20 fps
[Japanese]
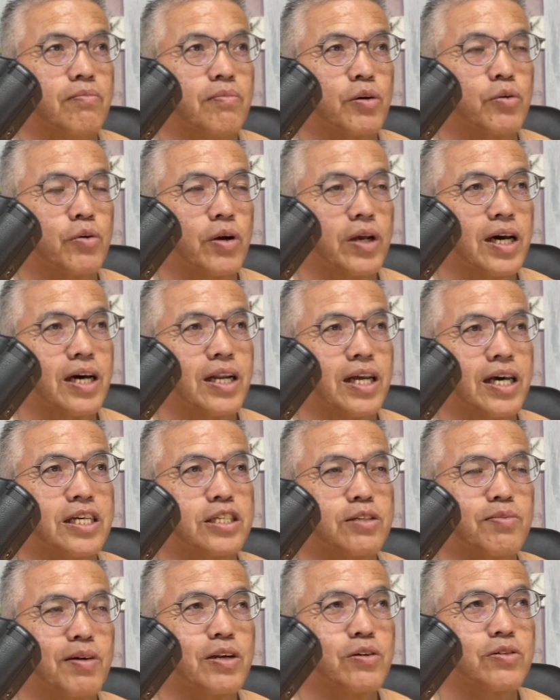これがね
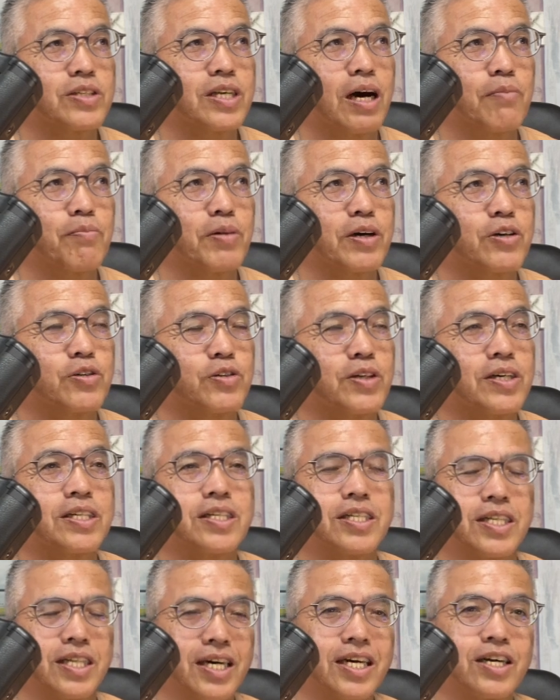16,890
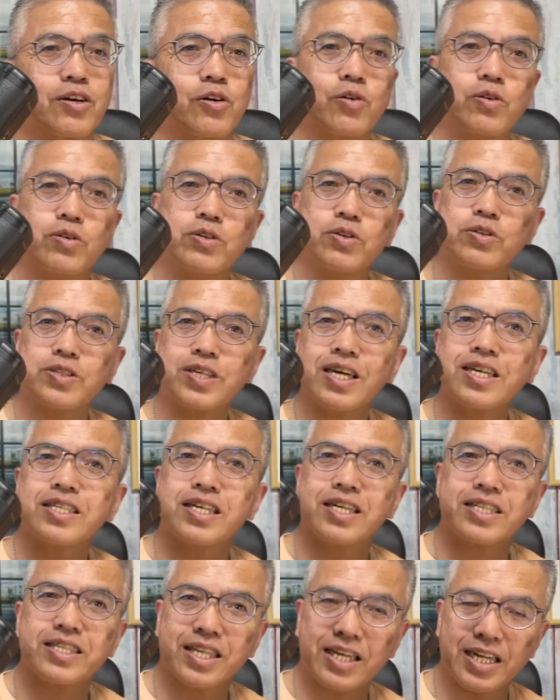円で購入したん
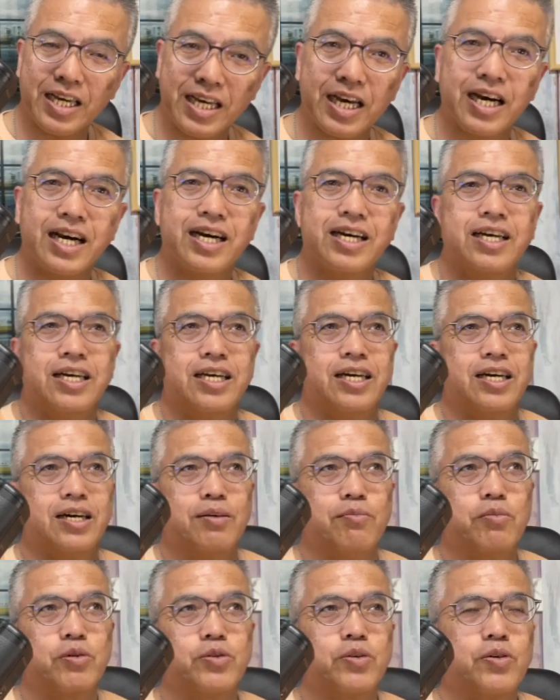だったら
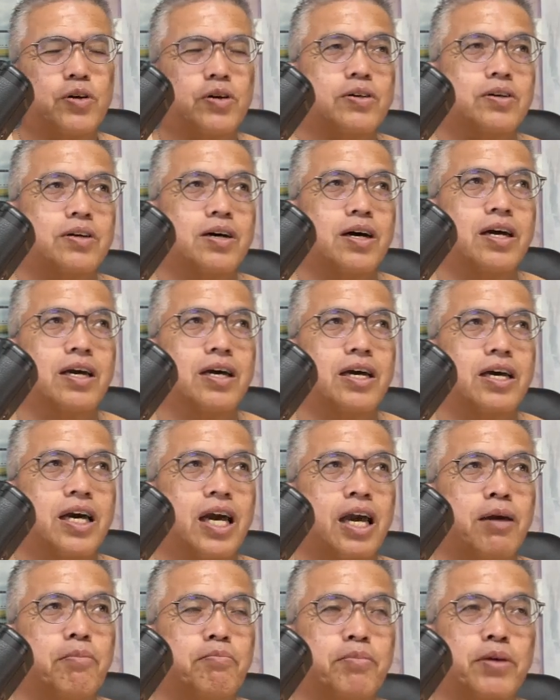もちろん
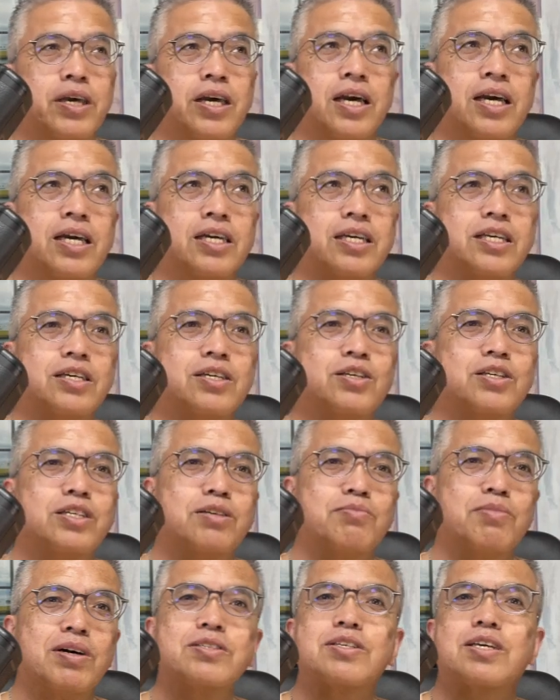返金
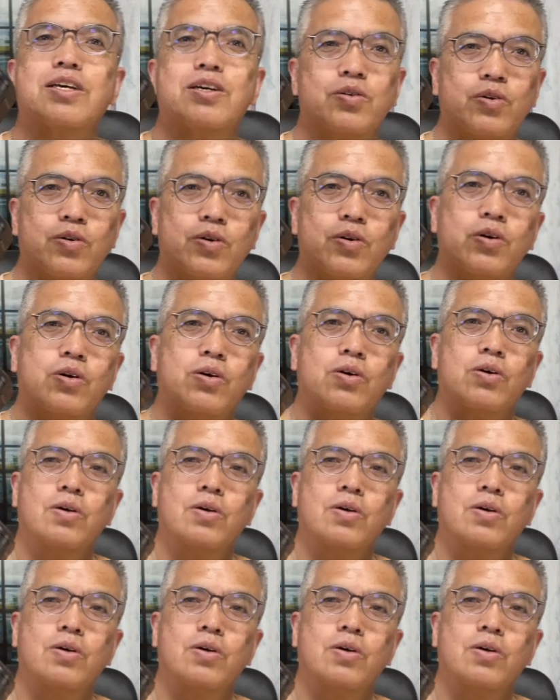しますけど